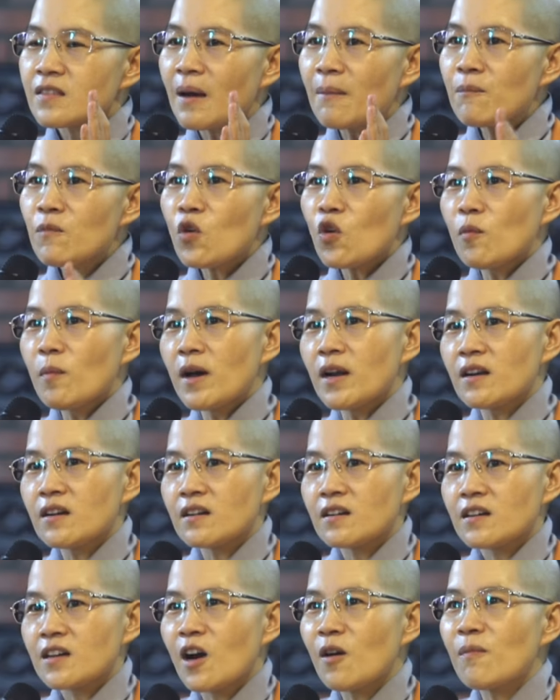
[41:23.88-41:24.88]
tâm của mình
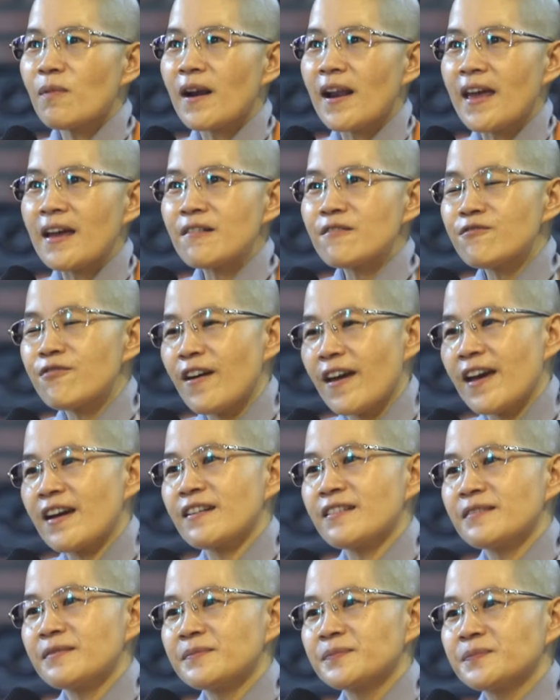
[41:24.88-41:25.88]
không lén phén
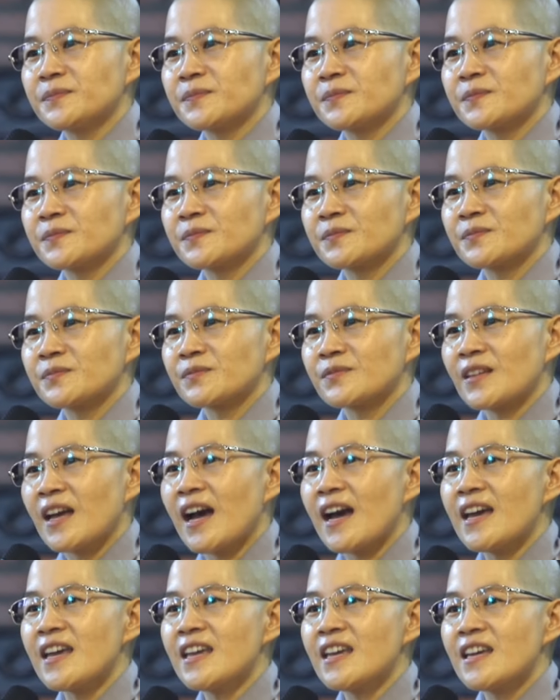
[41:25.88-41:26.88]

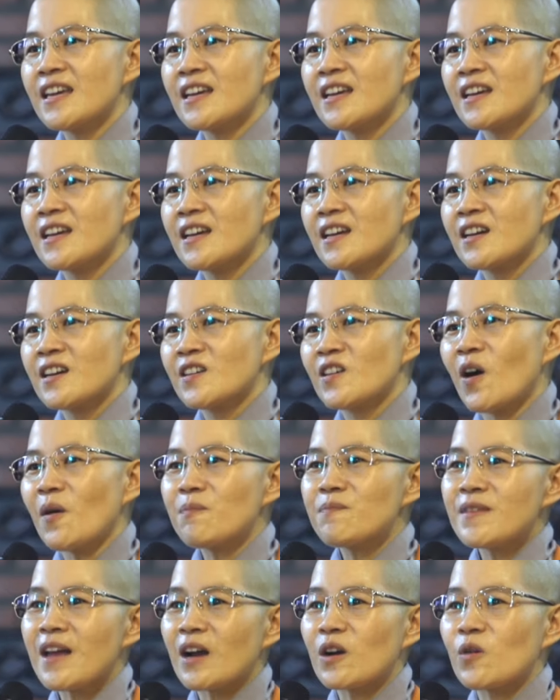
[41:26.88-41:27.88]
hay
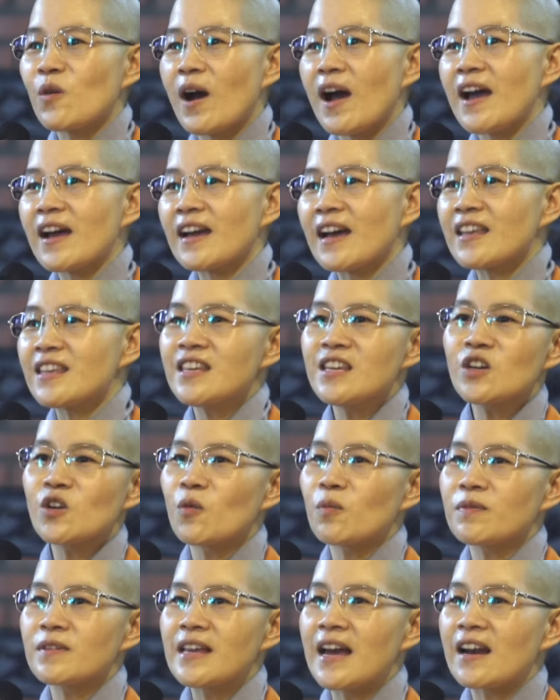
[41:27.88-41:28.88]
góp nhặt của ai cái gì
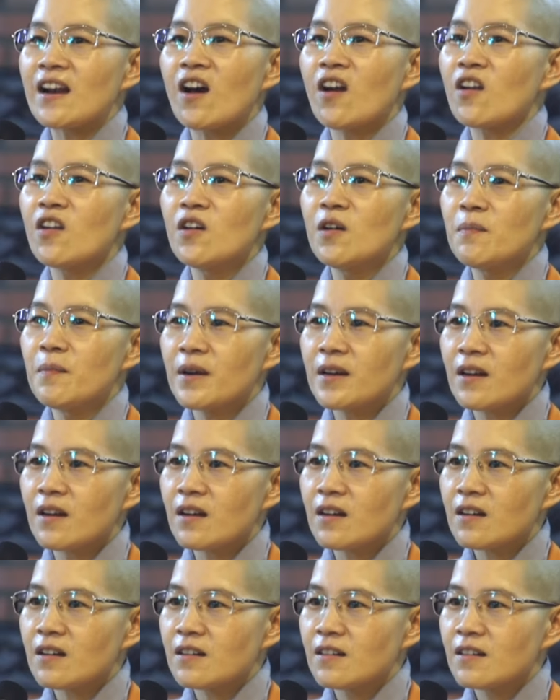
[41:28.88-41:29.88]
cũng dạ đòi lường hết á
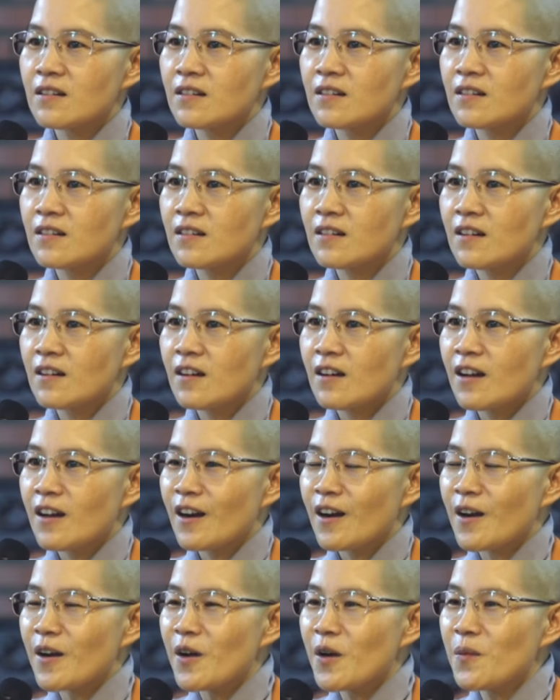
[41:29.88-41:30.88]

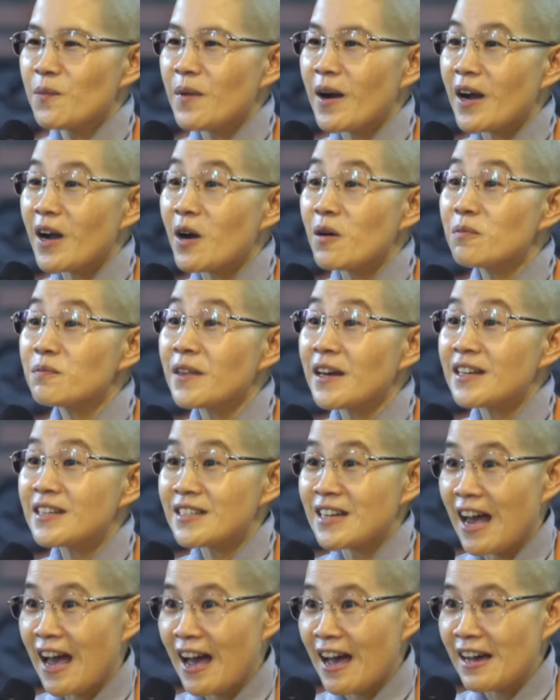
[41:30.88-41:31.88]
lường mà không thấy
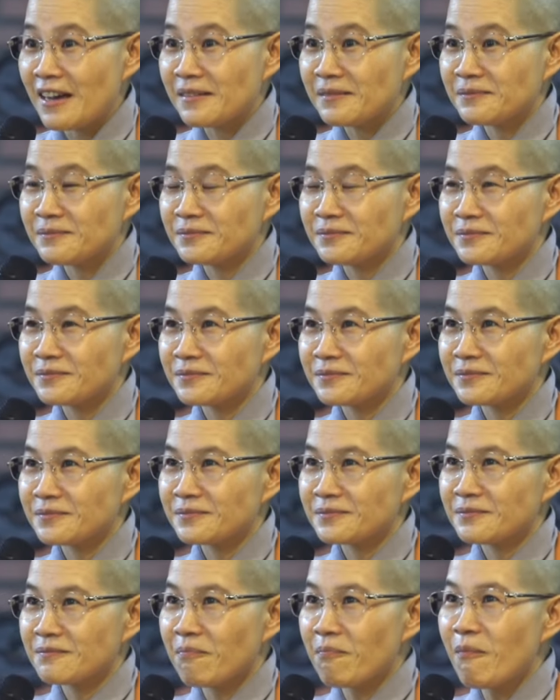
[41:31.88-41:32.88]
trả
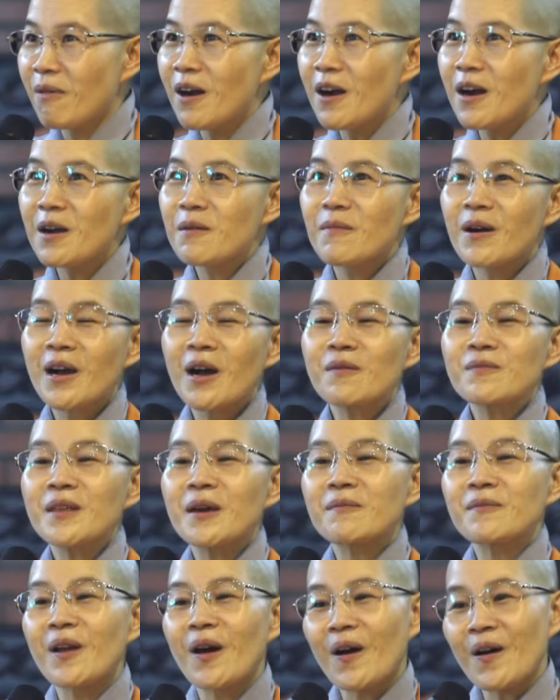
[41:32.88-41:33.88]
mường mà không
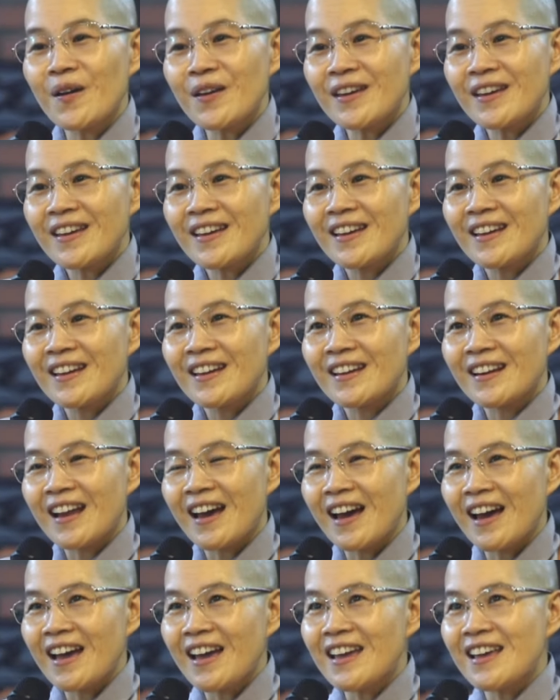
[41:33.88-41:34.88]
thèm nói
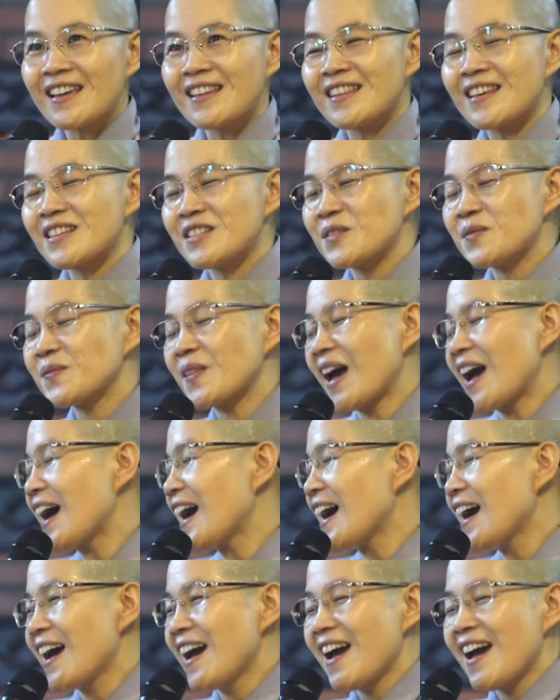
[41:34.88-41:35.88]
đây thì chúng
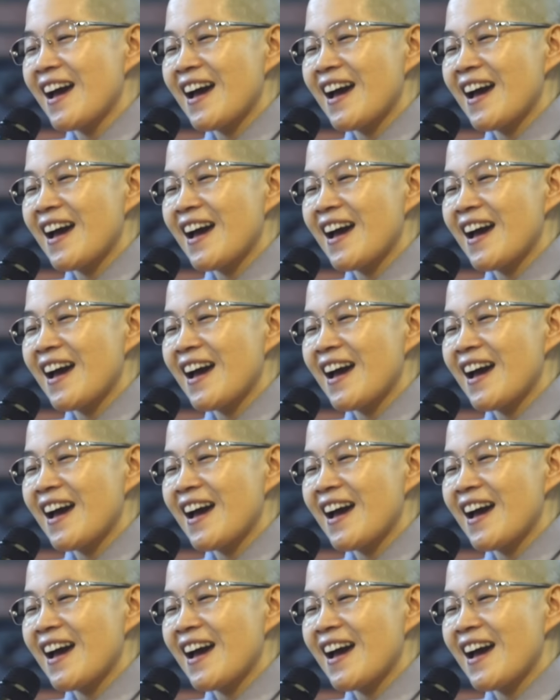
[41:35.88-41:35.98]
ta